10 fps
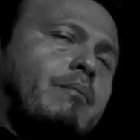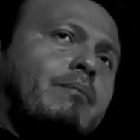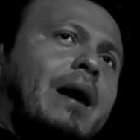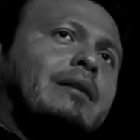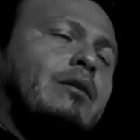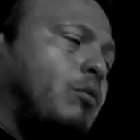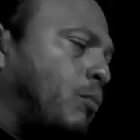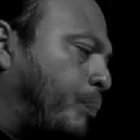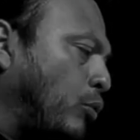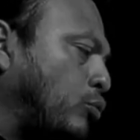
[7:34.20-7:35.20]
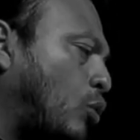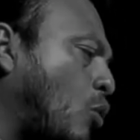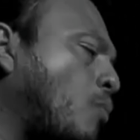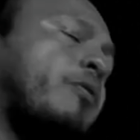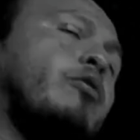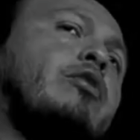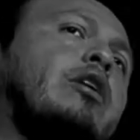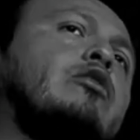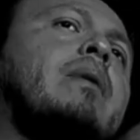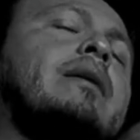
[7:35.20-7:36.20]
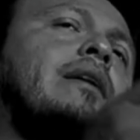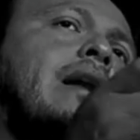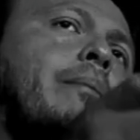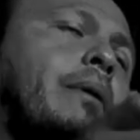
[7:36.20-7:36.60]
más, punto un más de la